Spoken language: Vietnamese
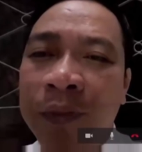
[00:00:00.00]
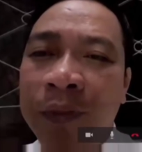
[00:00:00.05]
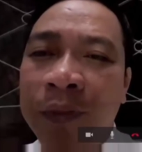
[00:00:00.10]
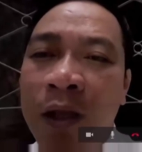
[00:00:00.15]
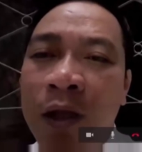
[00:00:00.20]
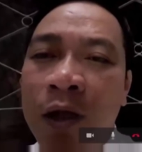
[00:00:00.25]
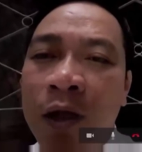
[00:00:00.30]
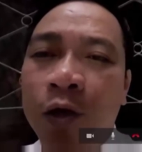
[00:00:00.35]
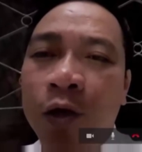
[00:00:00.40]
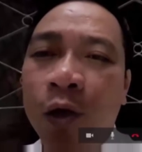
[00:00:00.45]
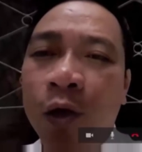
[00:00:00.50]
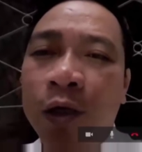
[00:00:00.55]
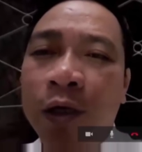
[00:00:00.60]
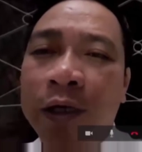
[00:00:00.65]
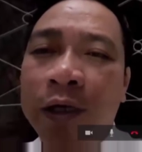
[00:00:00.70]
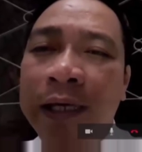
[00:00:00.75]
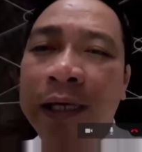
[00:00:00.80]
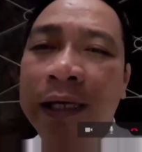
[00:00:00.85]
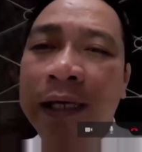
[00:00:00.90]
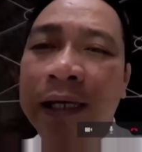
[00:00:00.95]
Rồi
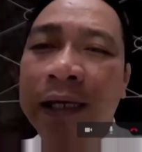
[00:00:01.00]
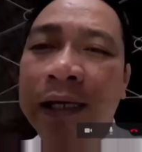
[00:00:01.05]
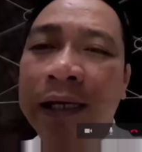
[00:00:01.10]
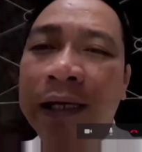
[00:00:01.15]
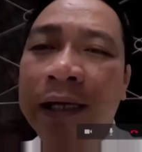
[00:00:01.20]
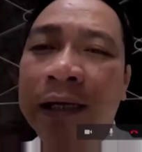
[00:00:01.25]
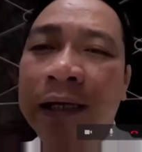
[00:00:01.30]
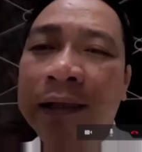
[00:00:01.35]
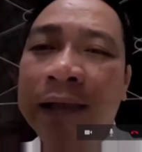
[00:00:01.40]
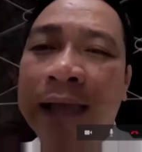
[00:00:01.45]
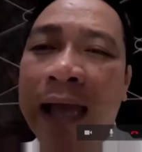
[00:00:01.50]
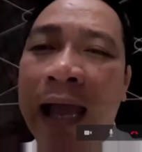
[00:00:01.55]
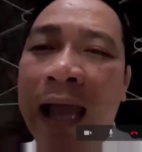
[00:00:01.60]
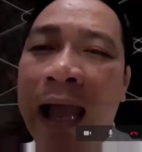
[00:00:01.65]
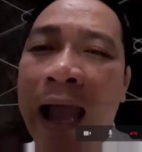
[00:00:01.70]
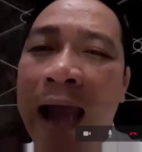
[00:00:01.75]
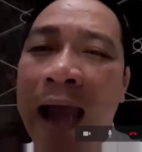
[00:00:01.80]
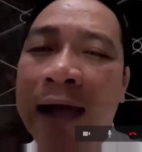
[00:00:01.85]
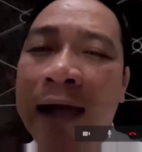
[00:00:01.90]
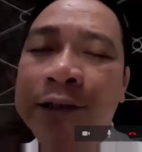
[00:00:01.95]
khi ờ, cha
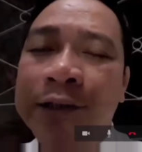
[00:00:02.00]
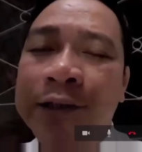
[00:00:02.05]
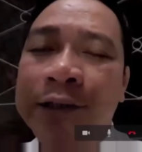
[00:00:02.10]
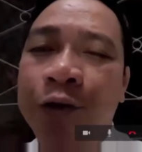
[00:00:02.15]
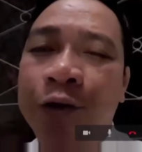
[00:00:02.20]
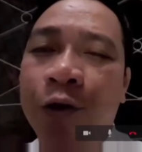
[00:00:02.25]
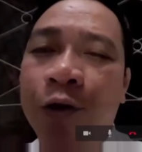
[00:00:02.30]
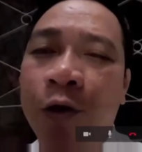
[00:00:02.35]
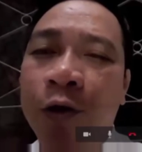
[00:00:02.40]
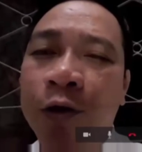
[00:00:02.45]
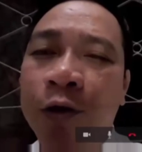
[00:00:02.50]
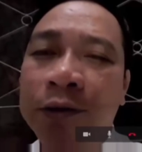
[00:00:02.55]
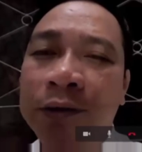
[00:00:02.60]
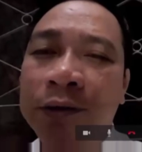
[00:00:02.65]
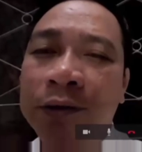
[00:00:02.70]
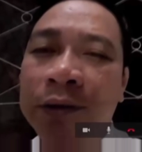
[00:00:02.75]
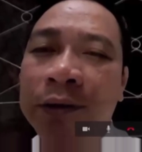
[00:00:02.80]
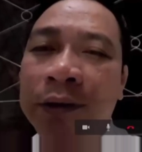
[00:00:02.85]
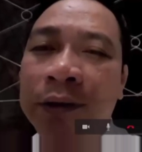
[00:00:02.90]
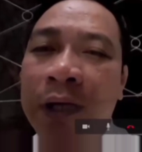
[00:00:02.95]
Alexander Ross
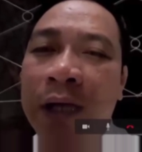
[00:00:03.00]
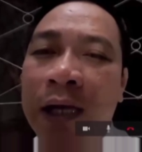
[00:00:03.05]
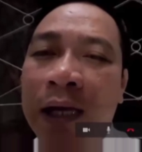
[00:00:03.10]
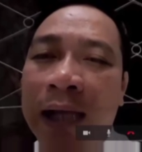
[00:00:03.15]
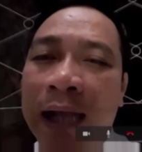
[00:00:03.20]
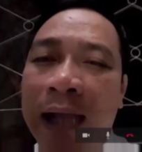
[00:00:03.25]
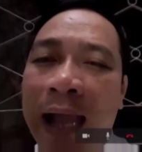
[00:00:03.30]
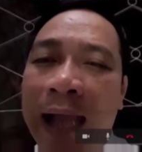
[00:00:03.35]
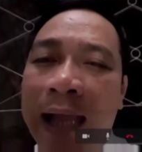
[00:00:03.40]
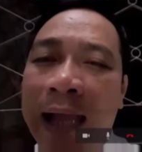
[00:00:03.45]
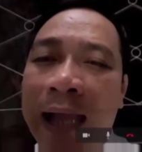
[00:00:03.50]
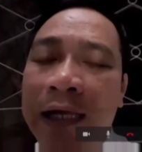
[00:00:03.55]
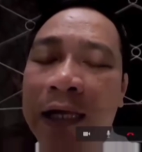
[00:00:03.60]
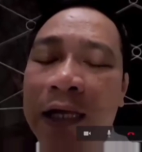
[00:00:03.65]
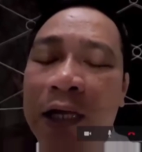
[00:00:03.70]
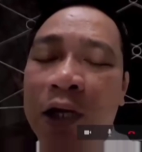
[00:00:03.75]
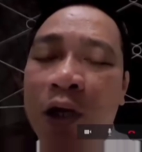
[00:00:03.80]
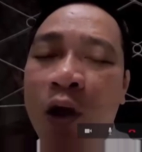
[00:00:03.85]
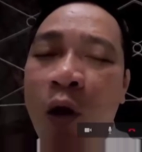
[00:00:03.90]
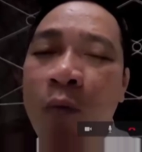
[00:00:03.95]
ngài
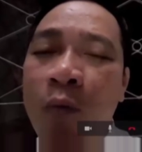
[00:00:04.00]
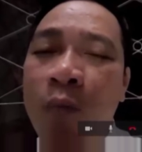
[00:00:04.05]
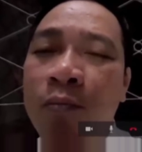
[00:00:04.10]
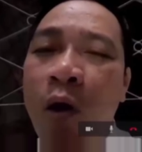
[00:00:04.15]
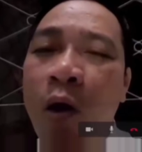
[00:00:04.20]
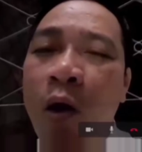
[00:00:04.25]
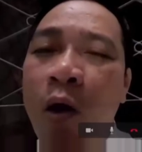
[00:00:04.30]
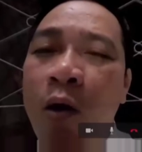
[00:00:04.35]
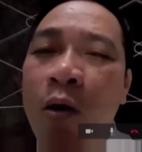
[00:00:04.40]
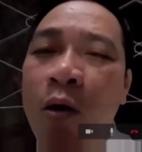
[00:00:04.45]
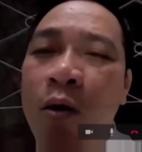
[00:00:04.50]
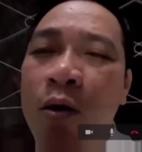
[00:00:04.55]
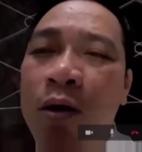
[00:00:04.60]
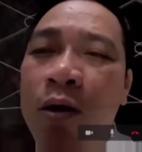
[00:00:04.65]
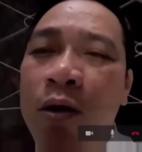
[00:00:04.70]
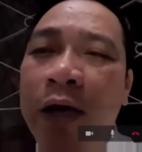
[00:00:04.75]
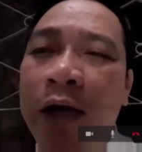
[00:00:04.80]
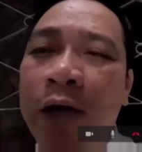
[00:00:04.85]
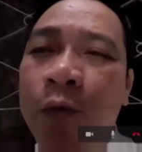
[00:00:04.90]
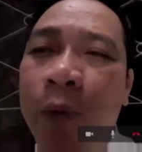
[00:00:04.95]
công bố
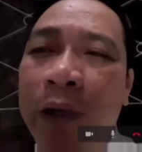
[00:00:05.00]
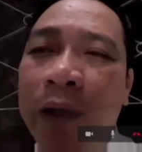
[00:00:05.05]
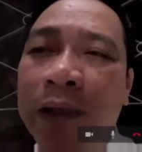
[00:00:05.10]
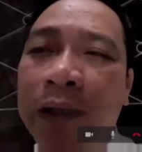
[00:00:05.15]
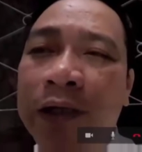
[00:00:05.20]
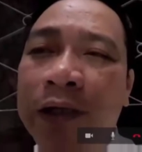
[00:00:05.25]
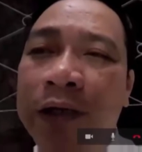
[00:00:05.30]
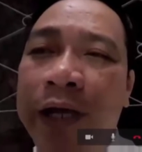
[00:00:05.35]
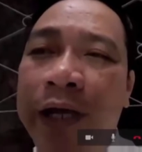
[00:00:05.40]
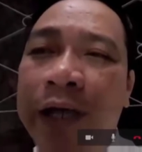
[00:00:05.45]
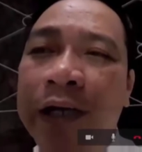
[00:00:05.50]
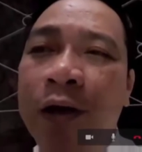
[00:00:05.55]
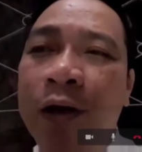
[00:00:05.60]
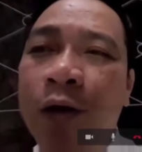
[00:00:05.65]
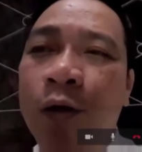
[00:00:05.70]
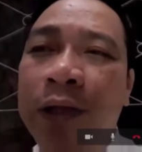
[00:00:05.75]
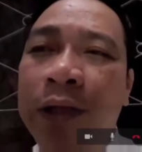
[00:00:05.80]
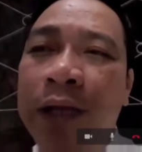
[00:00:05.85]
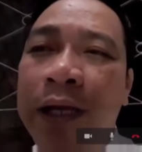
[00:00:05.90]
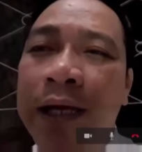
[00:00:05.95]
cái quyển từ điển
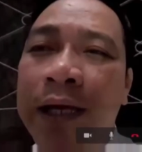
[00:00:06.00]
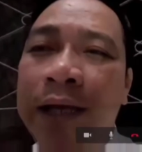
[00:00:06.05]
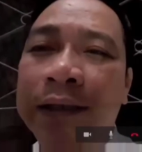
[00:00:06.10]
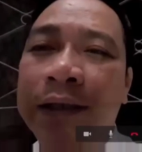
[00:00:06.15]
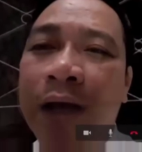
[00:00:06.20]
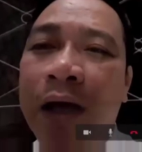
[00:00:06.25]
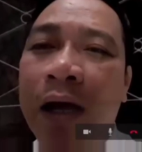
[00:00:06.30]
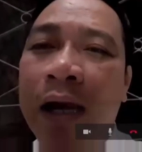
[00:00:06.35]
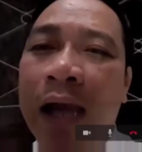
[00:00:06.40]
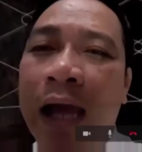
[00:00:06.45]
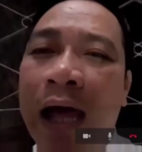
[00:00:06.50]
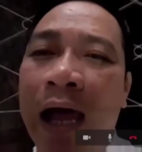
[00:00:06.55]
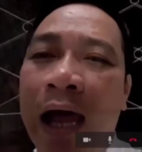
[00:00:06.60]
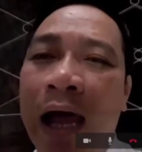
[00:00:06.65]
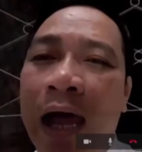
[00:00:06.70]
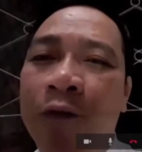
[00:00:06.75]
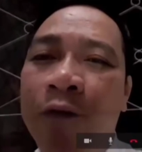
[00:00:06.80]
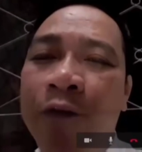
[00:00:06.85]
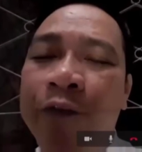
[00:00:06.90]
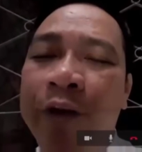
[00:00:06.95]
đầu tiên đó
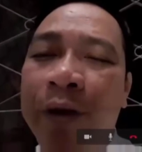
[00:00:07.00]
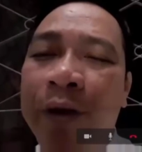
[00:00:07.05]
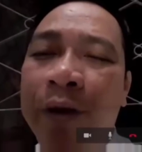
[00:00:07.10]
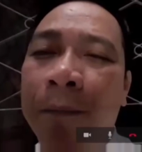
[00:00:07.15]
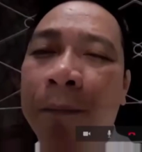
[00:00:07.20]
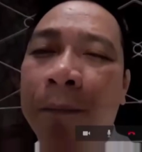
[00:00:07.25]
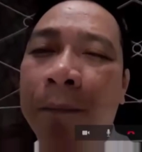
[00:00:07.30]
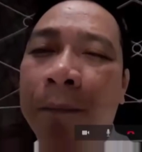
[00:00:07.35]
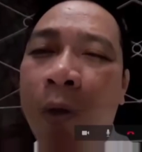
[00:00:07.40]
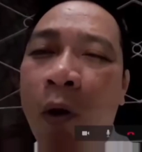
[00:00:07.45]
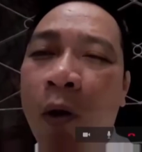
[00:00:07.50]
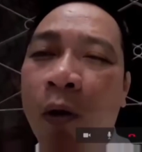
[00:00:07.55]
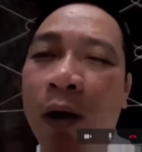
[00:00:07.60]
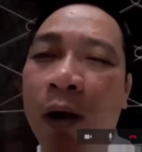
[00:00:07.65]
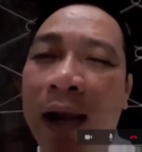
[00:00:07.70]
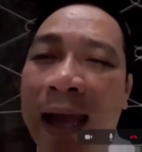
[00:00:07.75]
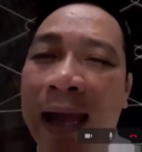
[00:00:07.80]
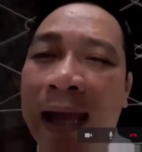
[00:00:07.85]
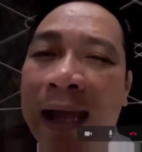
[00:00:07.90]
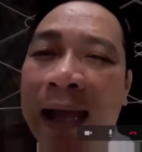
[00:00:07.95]
là Việt Bồ
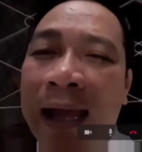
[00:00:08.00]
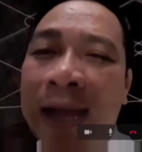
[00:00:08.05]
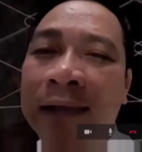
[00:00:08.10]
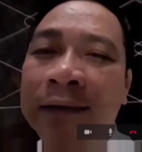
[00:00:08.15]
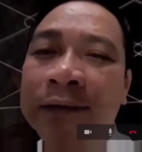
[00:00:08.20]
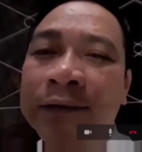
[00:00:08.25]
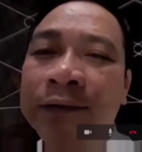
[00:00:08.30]
La